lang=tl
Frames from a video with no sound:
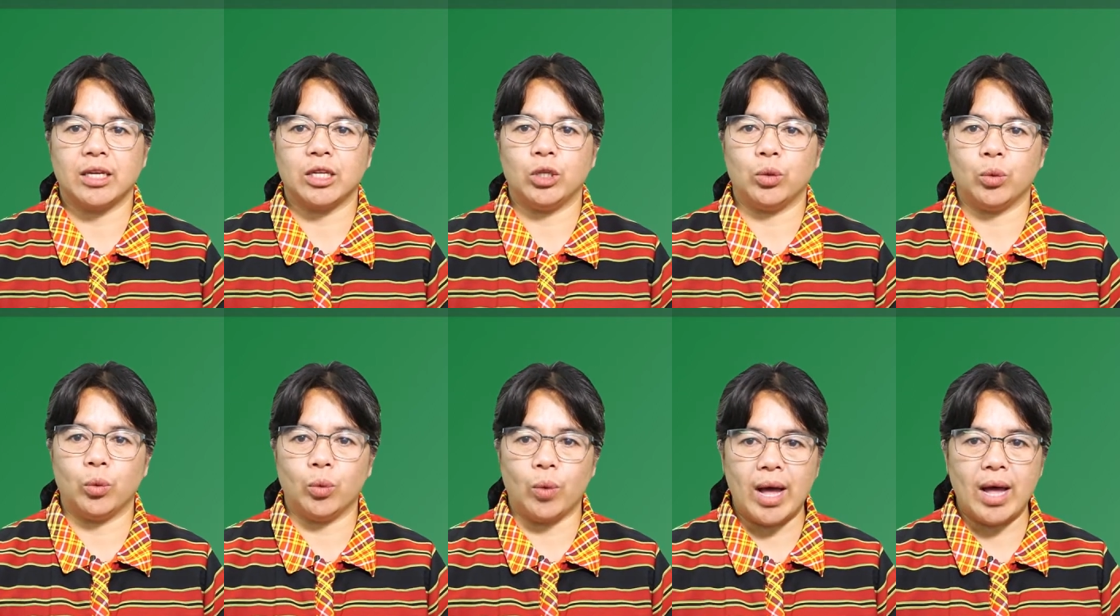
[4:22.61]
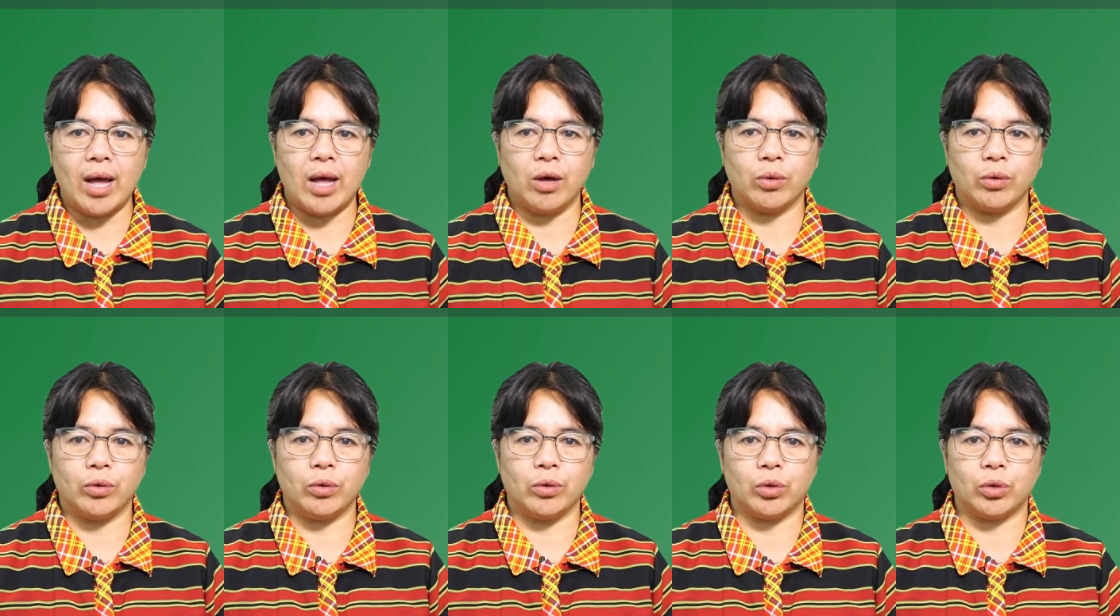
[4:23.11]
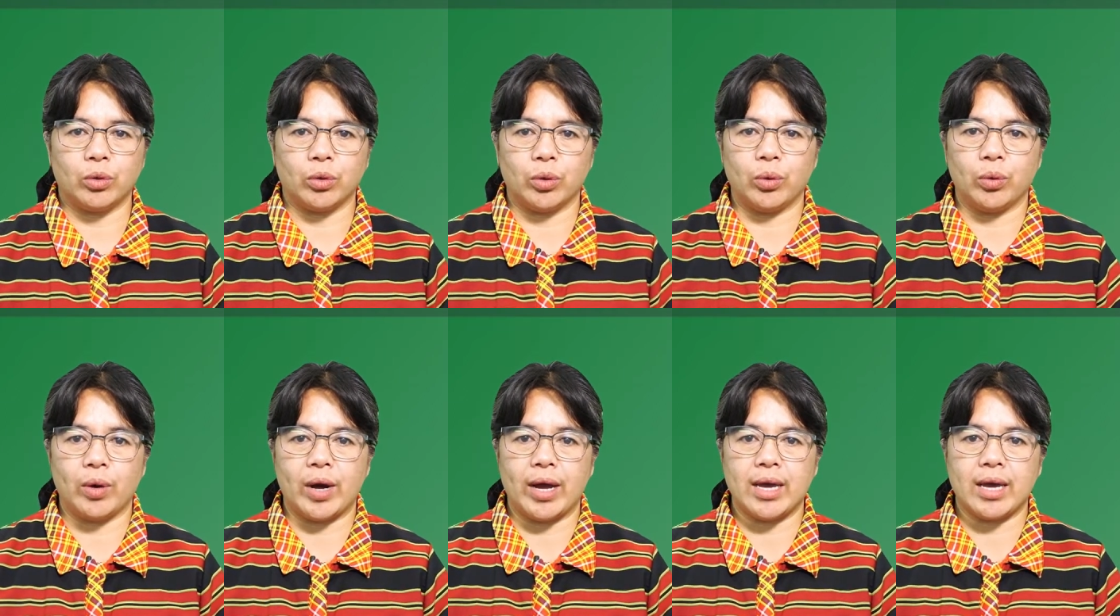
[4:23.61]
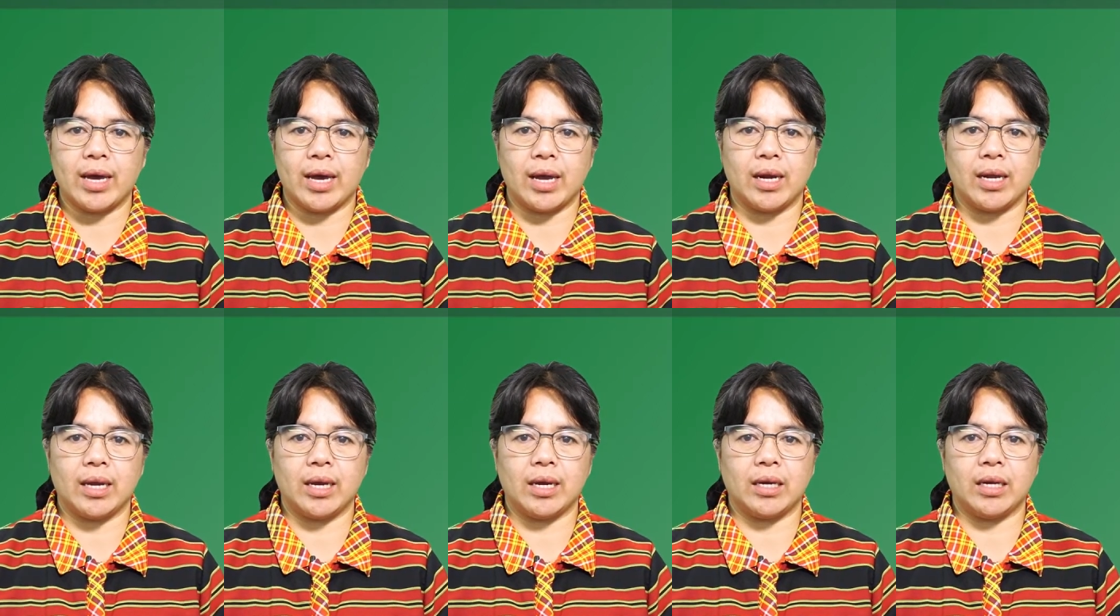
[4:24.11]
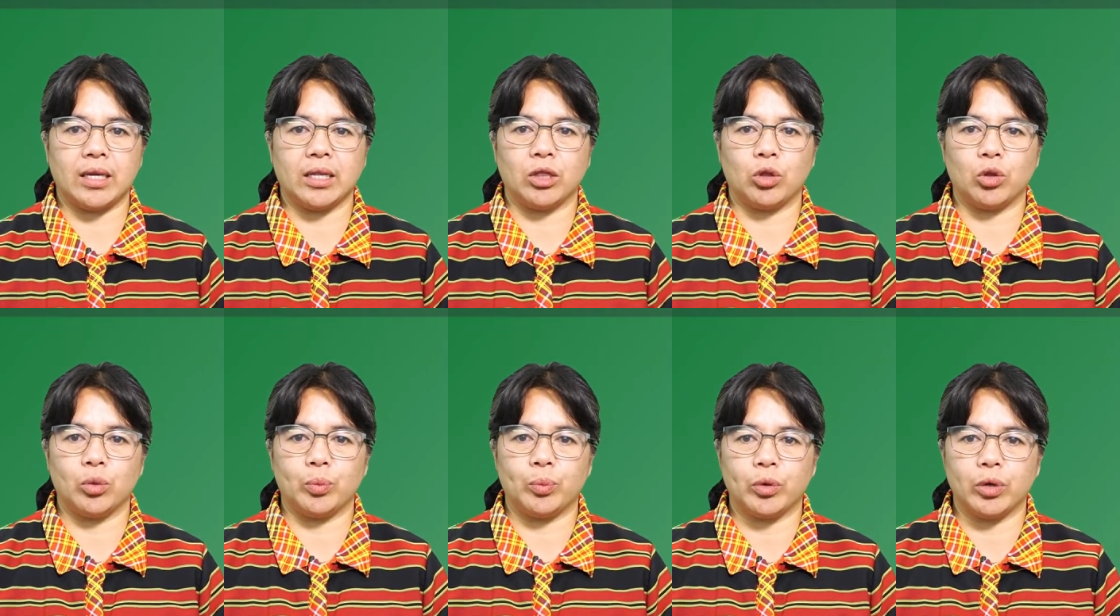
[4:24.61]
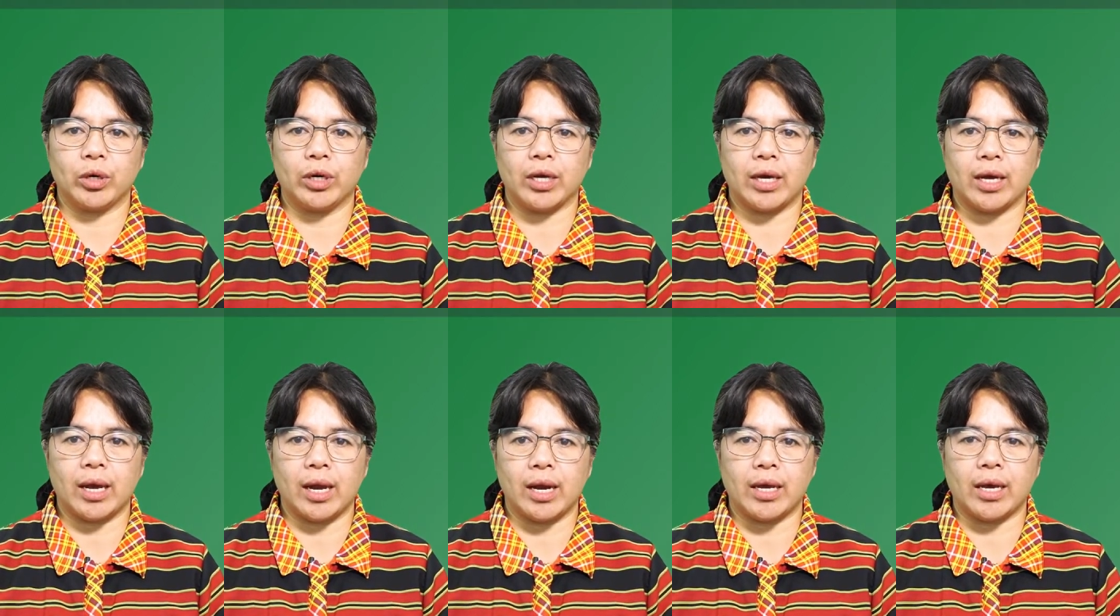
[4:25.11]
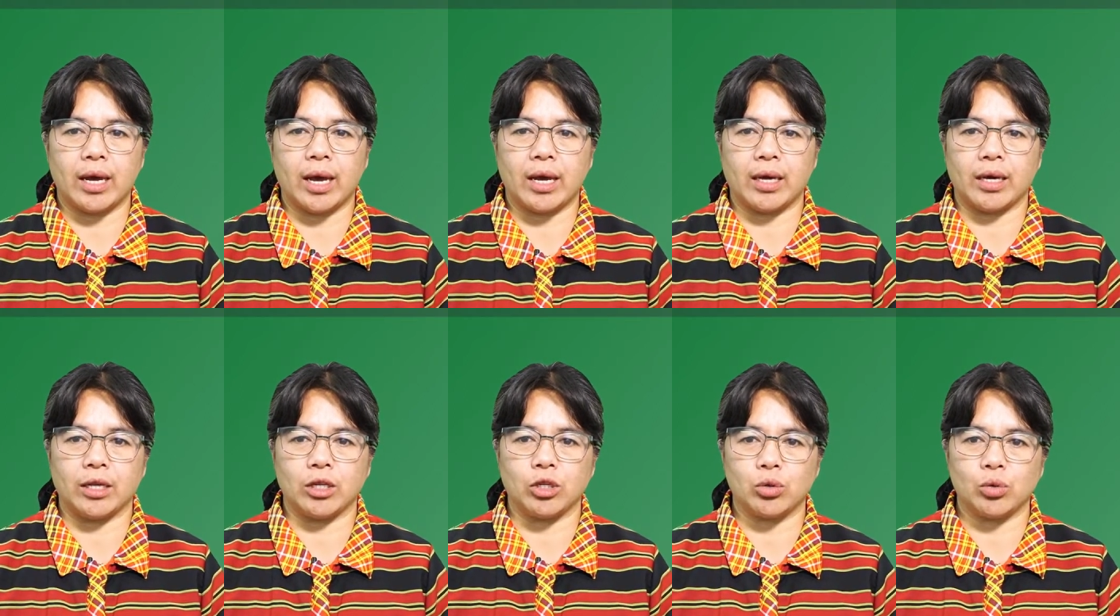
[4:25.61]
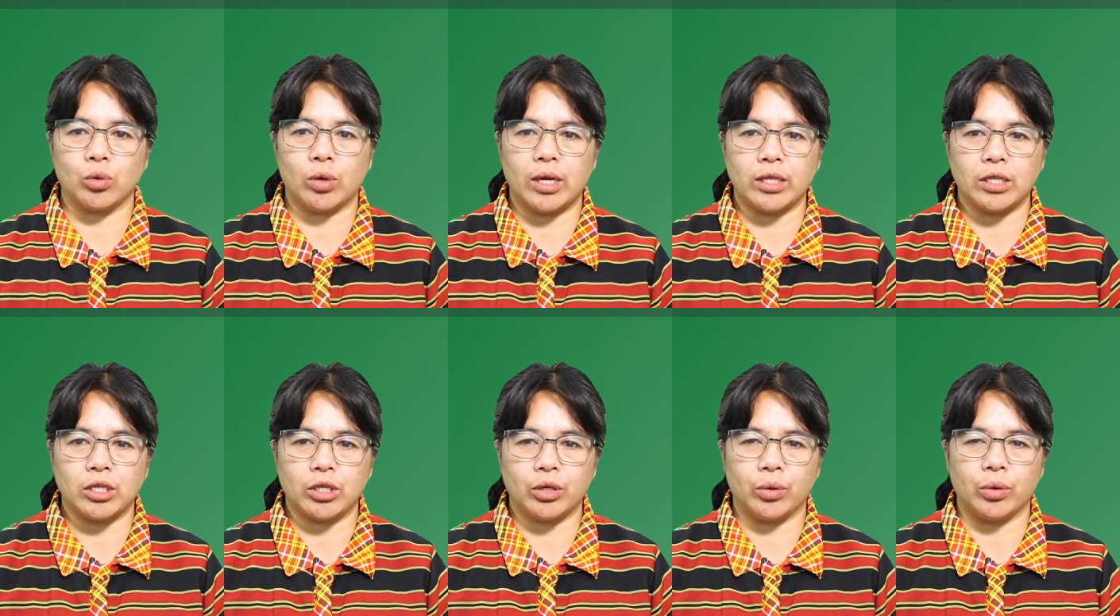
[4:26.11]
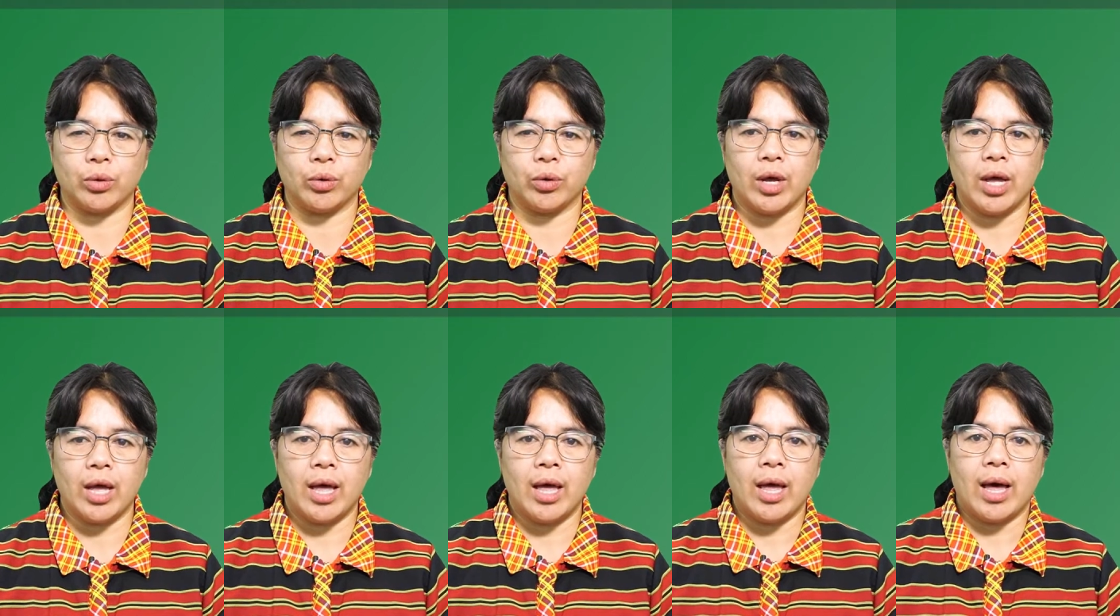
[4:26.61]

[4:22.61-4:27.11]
Dua uno tulo ay kali din tupog di kali ay insulatyo,